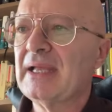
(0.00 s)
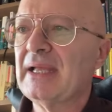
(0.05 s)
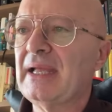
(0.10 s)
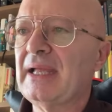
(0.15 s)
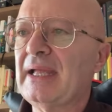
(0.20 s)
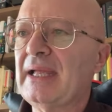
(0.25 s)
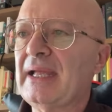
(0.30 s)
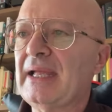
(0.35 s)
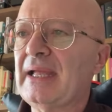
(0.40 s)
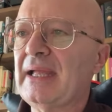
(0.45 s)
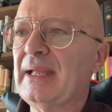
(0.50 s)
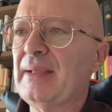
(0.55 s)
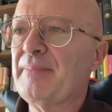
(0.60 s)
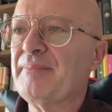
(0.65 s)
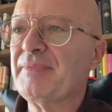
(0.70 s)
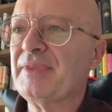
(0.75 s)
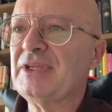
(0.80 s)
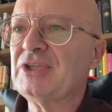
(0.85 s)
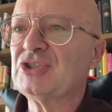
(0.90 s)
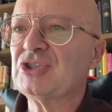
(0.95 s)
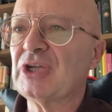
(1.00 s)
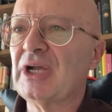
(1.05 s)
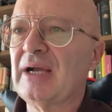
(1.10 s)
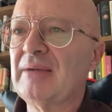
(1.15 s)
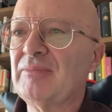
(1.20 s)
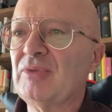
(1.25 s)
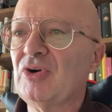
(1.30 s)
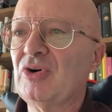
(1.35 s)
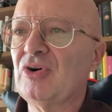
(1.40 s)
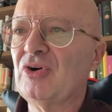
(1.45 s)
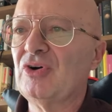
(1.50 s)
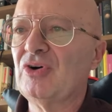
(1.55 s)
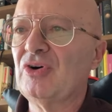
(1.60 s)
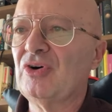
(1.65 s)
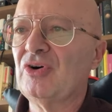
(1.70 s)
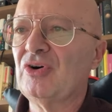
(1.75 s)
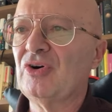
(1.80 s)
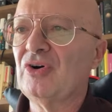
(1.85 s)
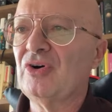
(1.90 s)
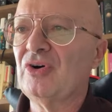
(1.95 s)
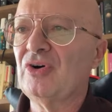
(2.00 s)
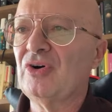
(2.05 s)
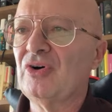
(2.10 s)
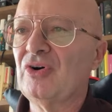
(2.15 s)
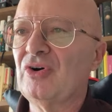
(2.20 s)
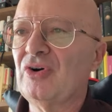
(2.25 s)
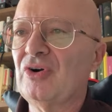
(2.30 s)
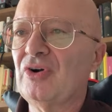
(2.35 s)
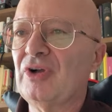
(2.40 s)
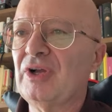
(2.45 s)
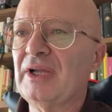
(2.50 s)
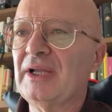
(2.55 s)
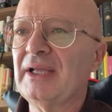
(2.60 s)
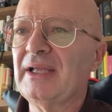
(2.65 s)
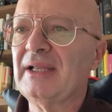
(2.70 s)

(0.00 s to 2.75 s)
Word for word: eh, diciamo,